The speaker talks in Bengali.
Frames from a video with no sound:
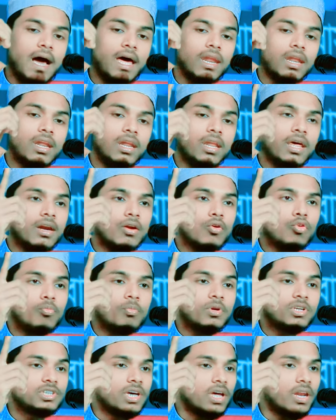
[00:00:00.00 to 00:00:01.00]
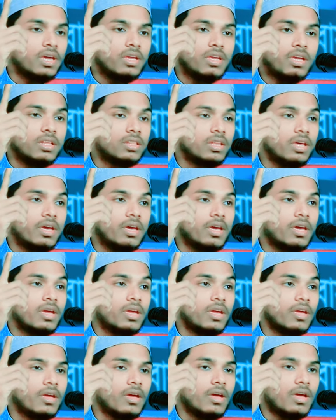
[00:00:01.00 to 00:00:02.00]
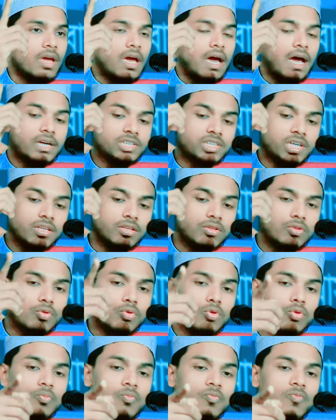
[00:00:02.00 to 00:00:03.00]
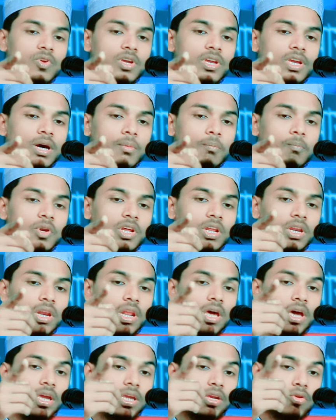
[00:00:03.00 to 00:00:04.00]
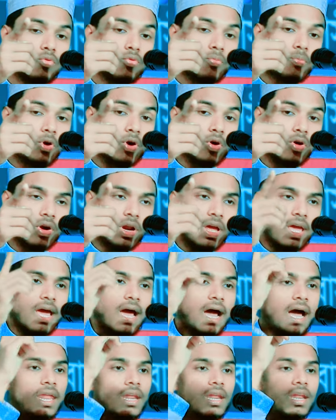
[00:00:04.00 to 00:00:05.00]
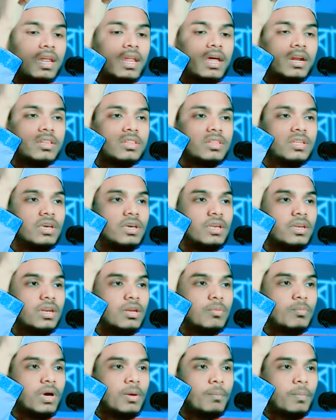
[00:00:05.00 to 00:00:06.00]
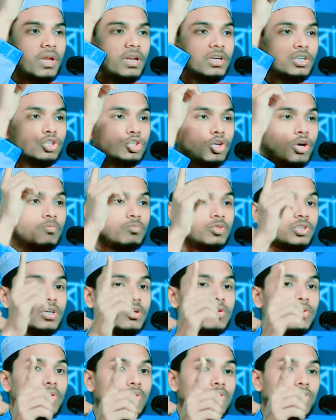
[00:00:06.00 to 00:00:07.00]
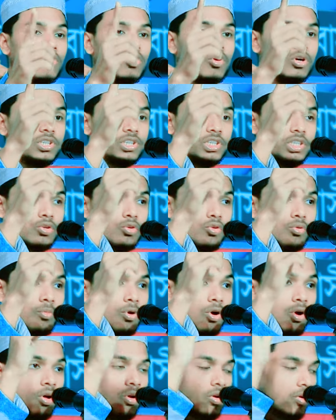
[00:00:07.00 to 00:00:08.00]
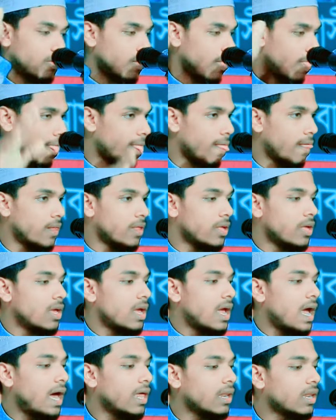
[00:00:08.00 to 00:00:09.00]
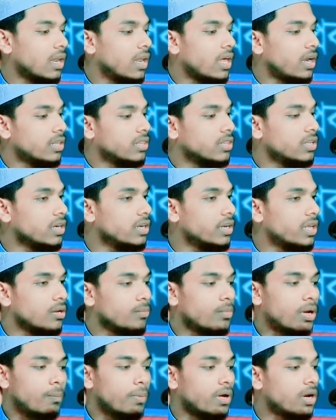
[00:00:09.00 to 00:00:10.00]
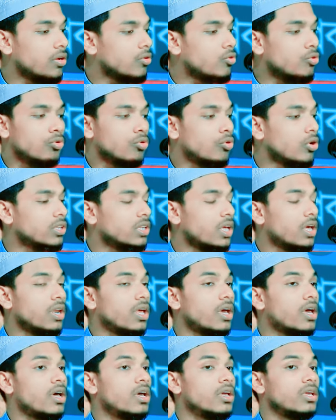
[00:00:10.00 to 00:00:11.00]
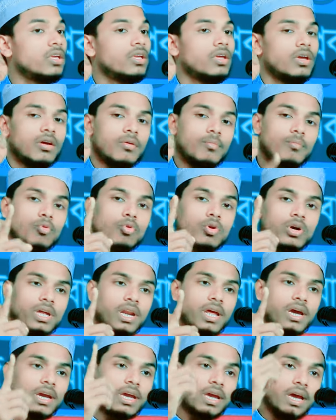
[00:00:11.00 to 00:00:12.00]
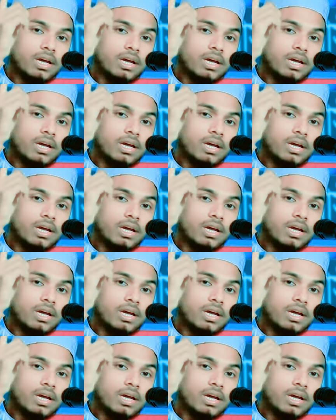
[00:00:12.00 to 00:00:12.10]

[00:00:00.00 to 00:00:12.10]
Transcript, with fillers: আল্লাহ নবী জানাইয়া দেয় আসাদুহুম আমরিল্লাহি উমর আল্লাহর দিনের ব্যাপারে সবচেয়ে কঠোর হচ্ছে উমর আল্লাহর দিনের ব্যাপারে কোনো কথা নাই মুখের আগে